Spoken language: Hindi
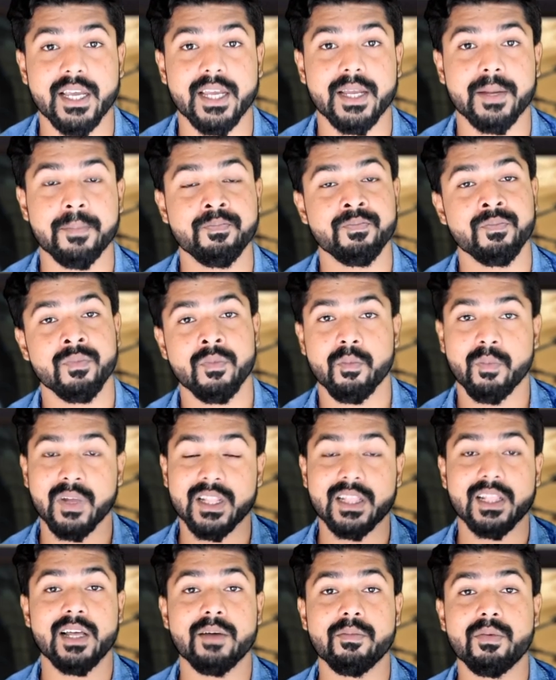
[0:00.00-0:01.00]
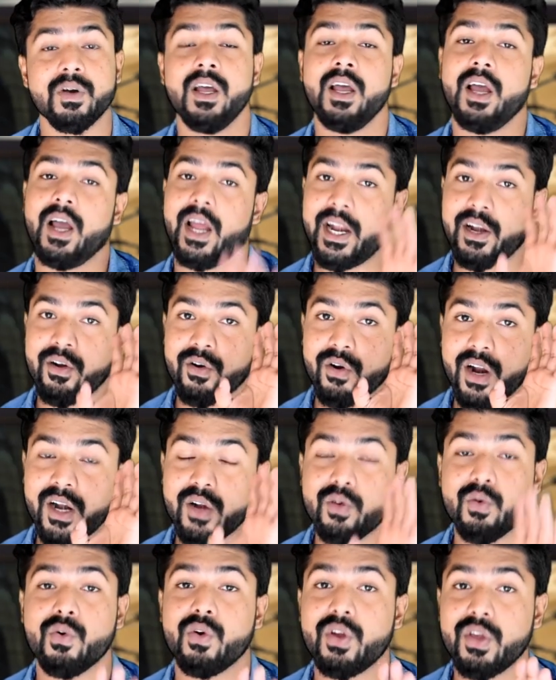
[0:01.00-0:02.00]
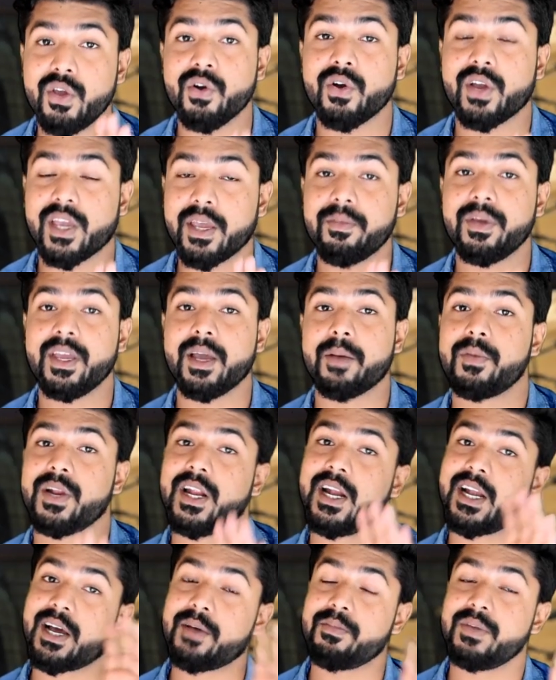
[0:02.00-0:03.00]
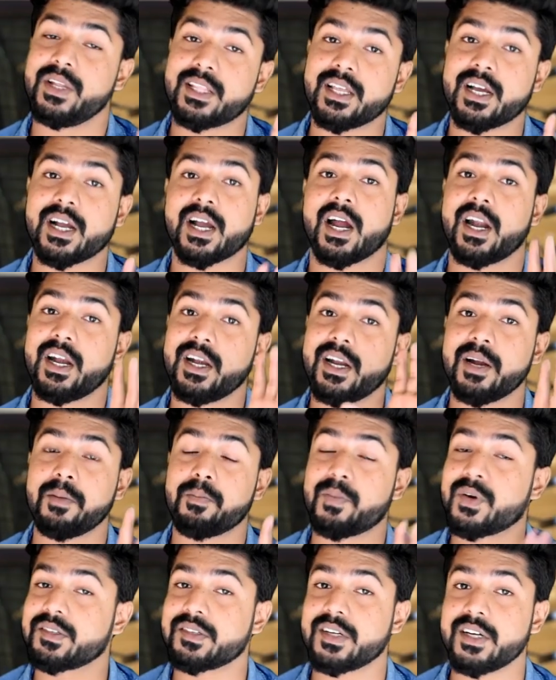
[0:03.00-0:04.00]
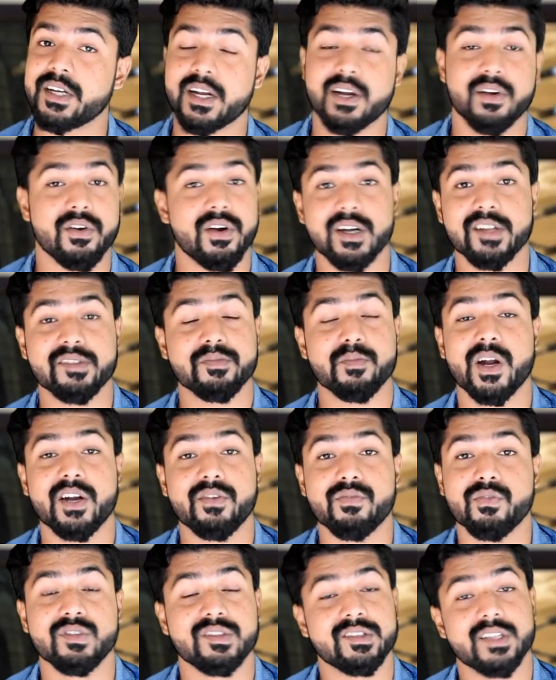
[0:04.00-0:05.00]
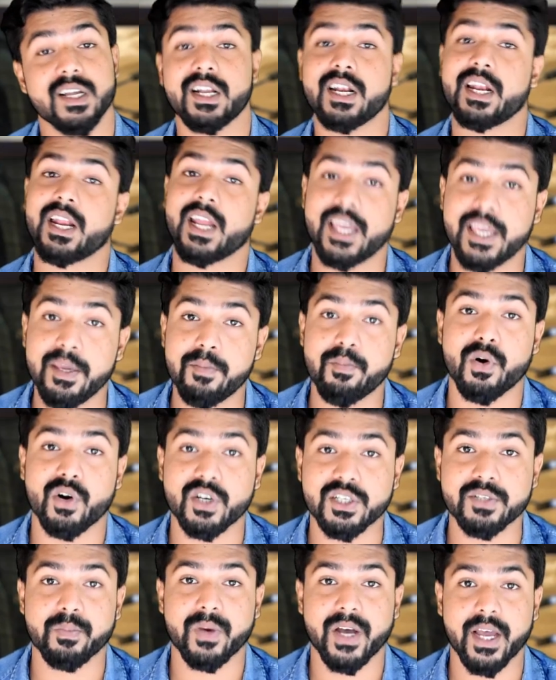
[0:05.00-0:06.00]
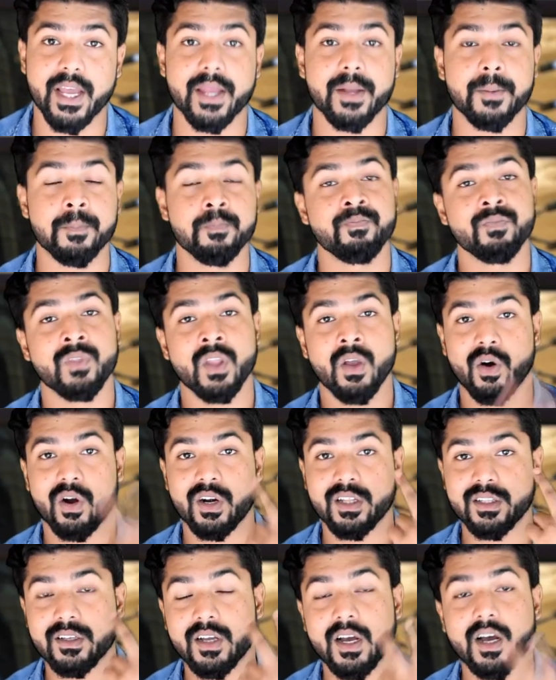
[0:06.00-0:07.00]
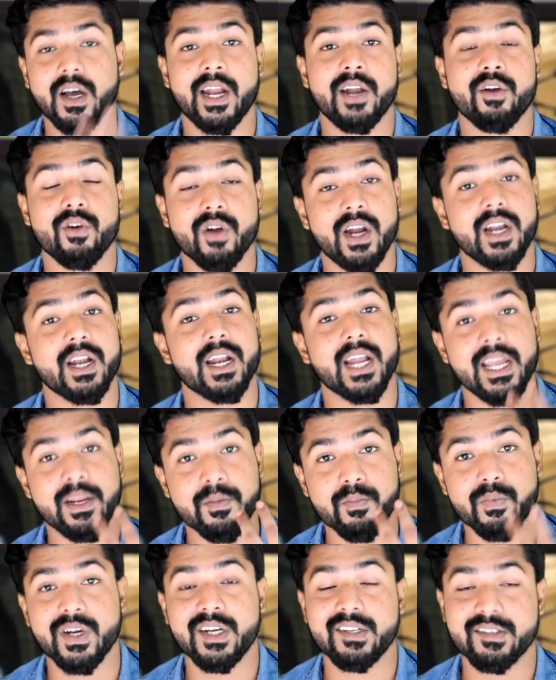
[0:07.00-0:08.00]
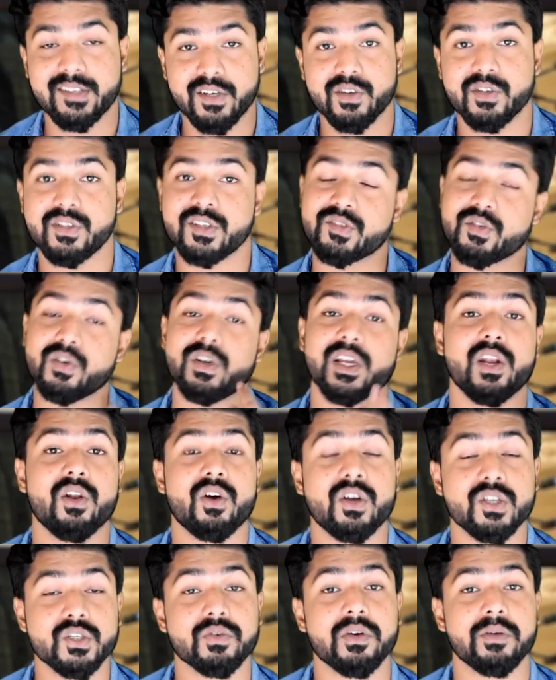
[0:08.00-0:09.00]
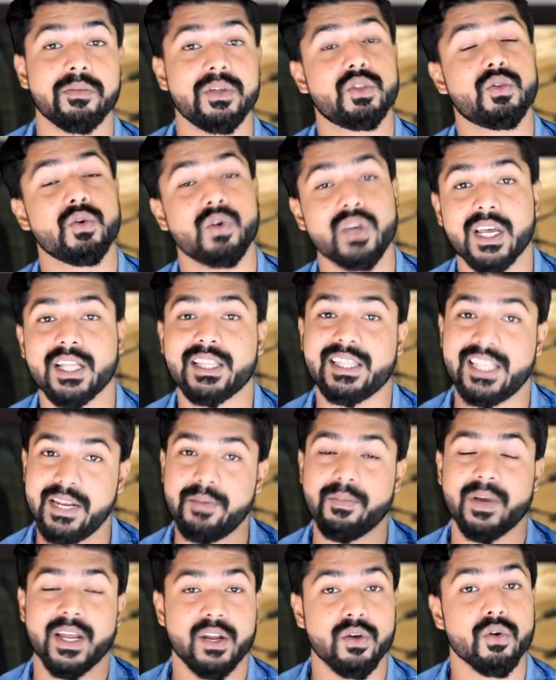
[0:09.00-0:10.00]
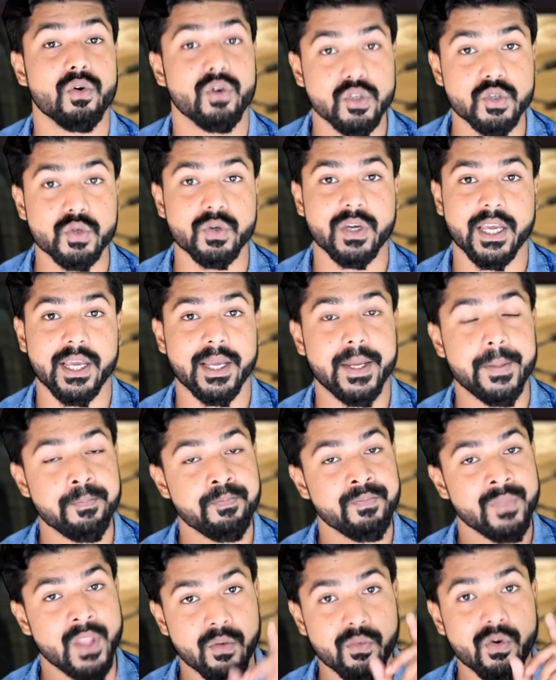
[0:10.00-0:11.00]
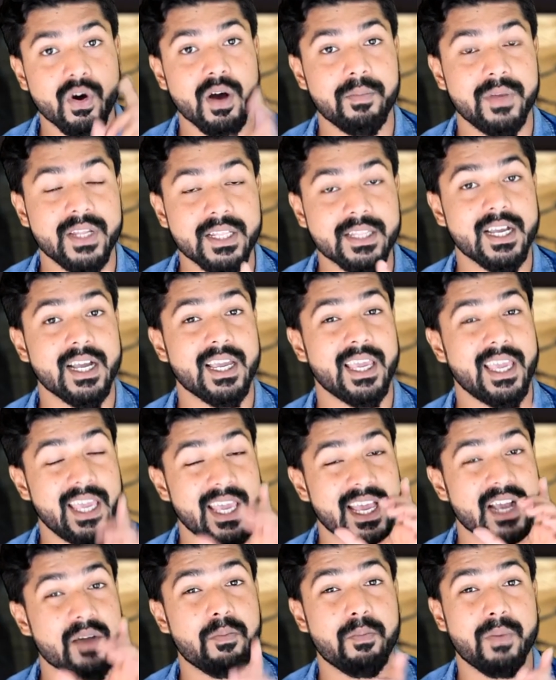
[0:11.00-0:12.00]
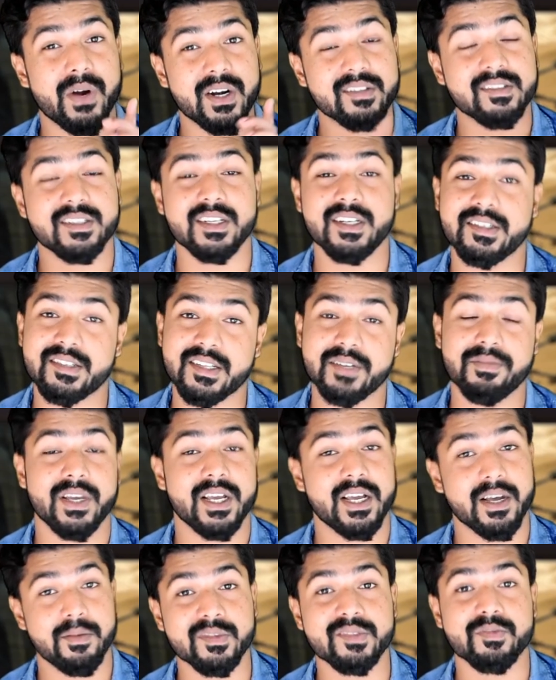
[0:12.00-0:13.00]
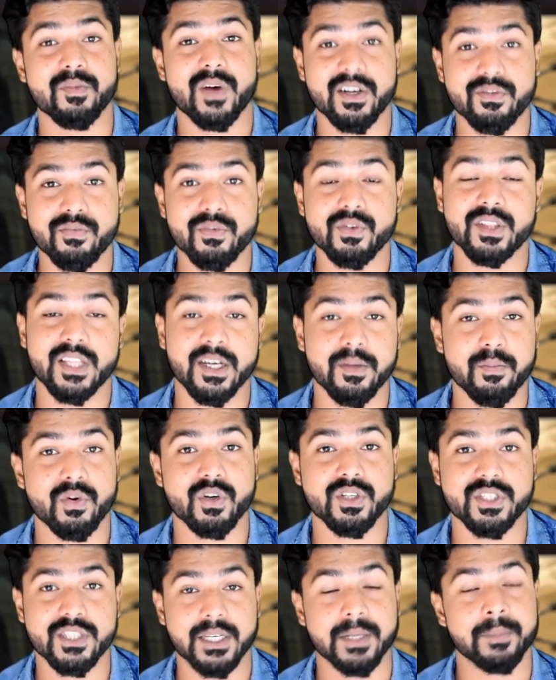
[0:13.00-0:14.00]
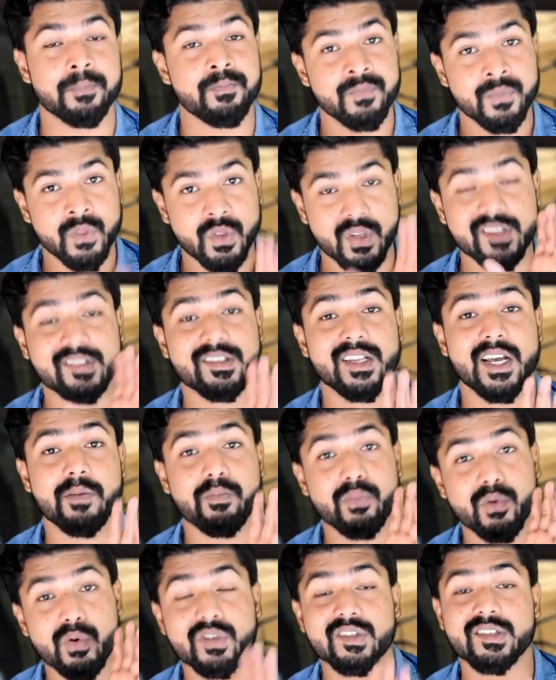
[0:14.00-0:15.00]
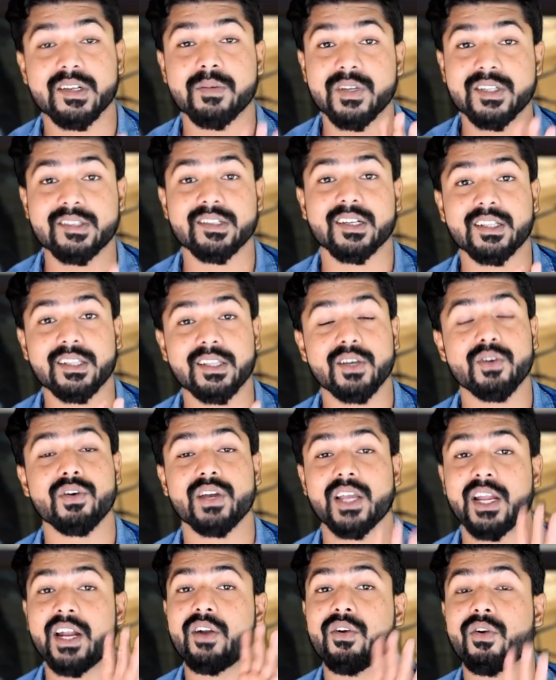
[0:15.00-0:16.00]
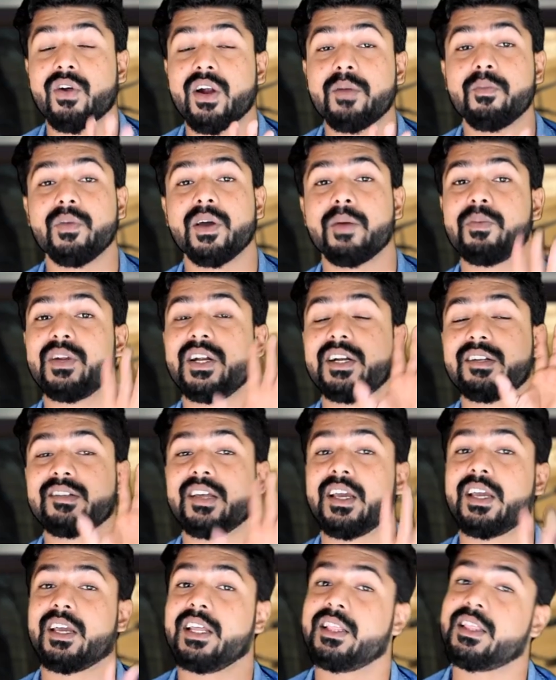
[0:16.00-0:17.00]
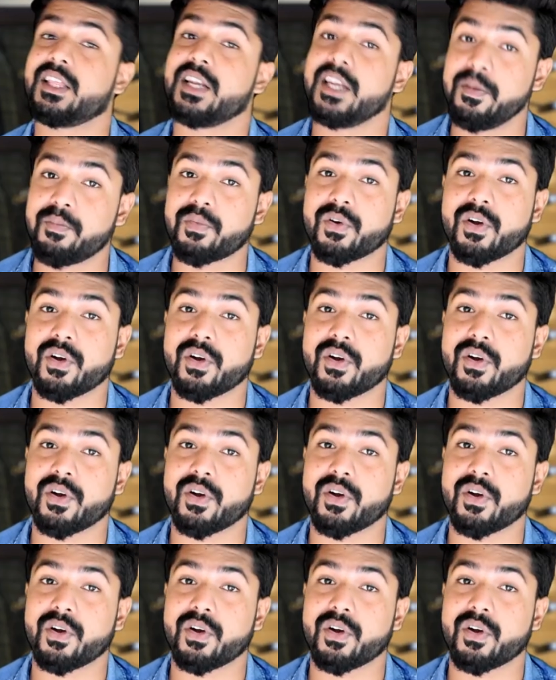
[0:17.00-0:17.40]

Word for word: तक है मतलब एंड्रॉयड ओडियो के भी अपडेट अभी तक 100 परसेंट एंड्रॉयड स्मार्टफोन तक नहीं पहुंच पाए हैं और एंड्रॉयड 9.0 जिसको कि लॉन्च हुए अभी दो या तीन महीने हो चुके हैं वो अभी तक एक परसेंट से भी कम स्मार्टफोन तक पहुंचे हैं इससे आप खुद समझ सकते हो कि एंड्रॉयड में अपडेट्स की कितनी